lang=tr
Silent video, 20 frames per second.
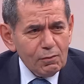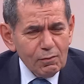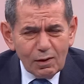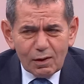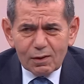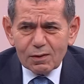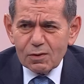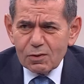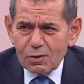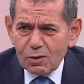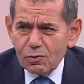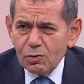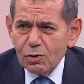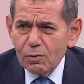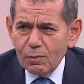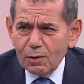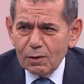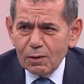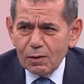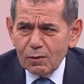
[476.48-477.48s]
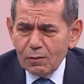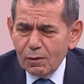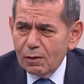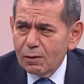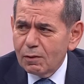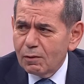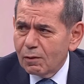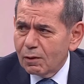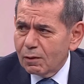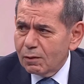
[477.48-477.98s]
vardı, seçilmeden evvel
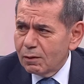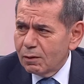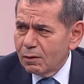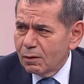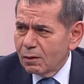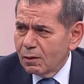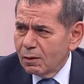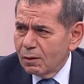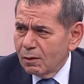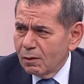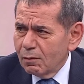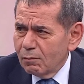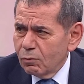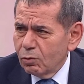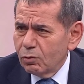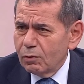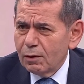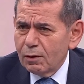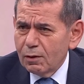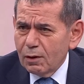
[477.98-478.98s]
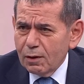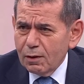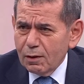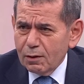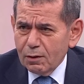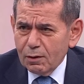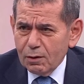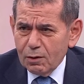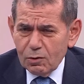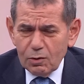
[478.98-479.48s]
de vardı. Bunları
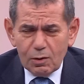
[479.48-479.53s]
hayata geçir.